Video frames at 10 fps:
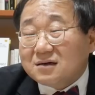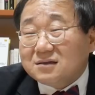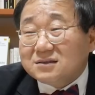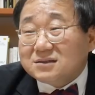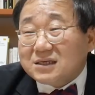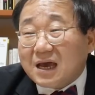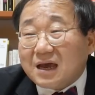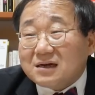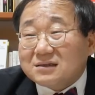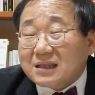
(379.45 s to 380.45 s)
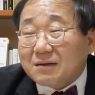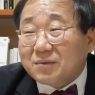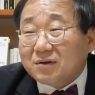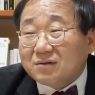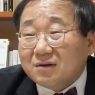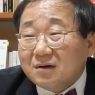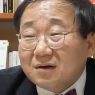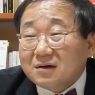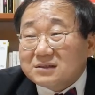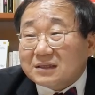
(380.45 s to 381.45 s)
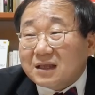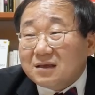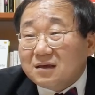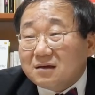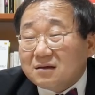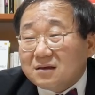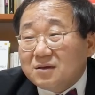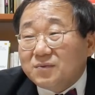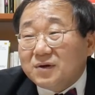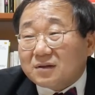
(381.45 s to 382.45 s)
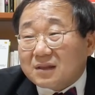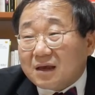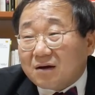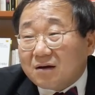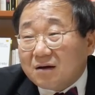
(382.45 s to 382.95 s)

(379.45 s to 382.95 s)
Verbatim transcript: 그런 차를 타면 상당히 기분이 어때요?